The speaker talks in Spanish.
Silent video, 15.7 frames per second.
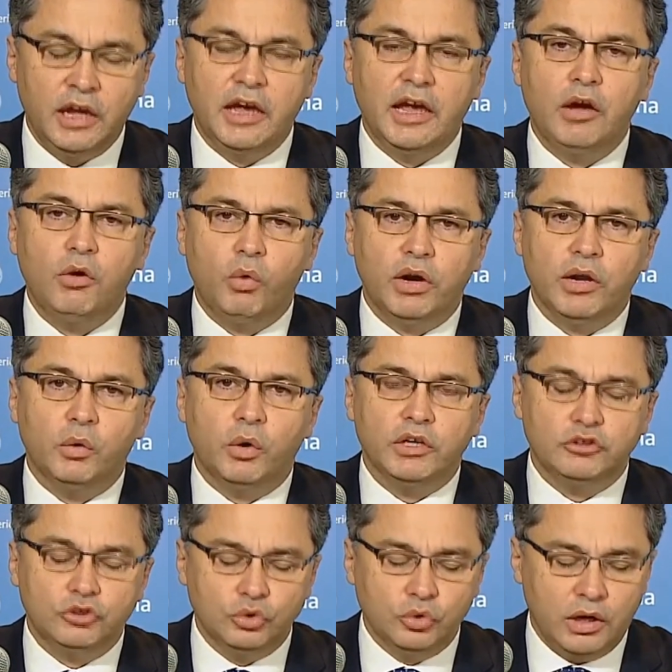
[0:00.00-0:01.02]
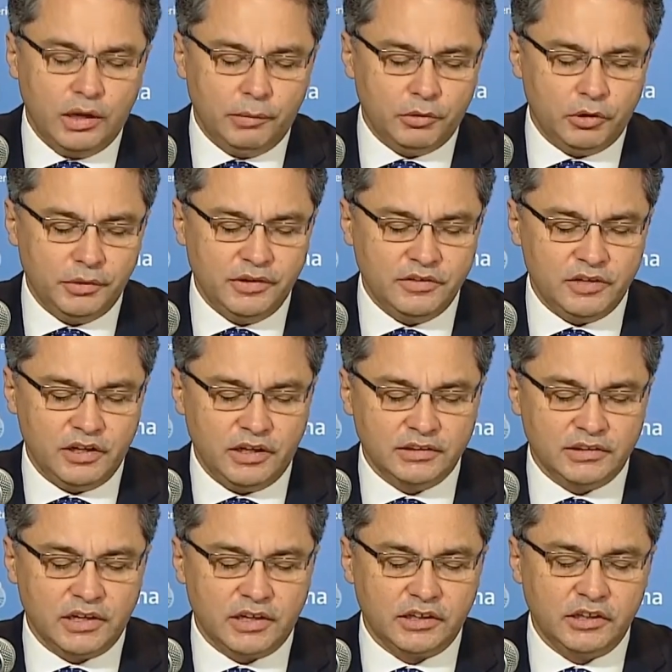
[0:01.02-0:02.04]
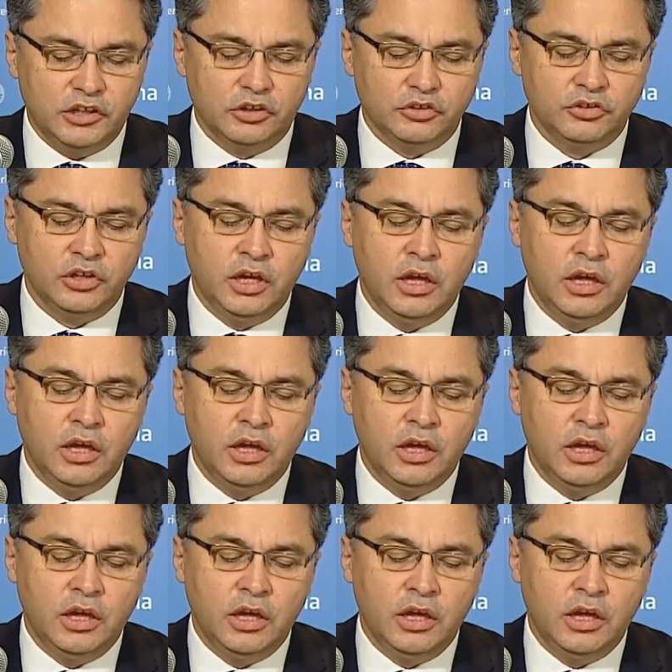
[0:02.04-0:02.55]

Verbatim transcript: en Gualeguaychú, en la provincia de Entre Ríos,